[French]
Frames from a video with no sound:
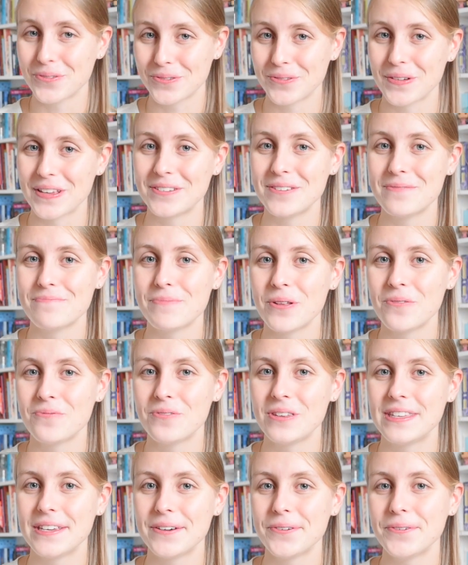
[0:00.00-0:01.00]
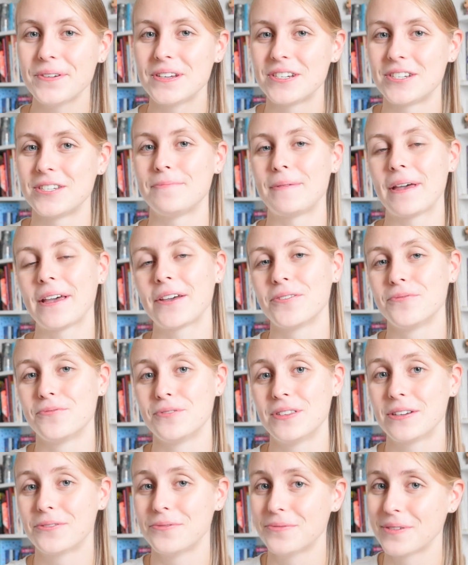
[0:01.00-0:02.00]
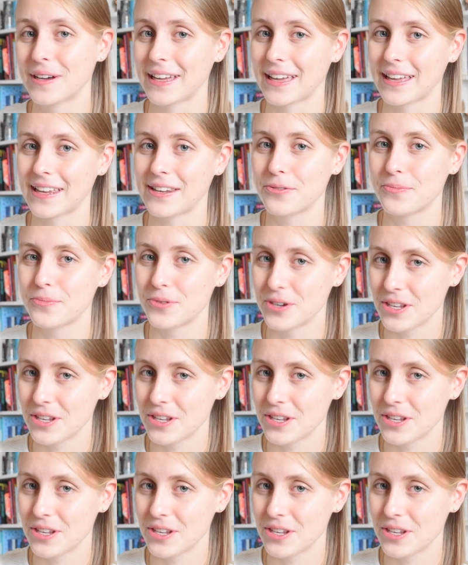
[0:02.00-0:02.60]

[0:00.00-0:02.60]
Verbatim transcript: vous souhaite une bonne vidéo et j'espère que vous découvrirez de beaux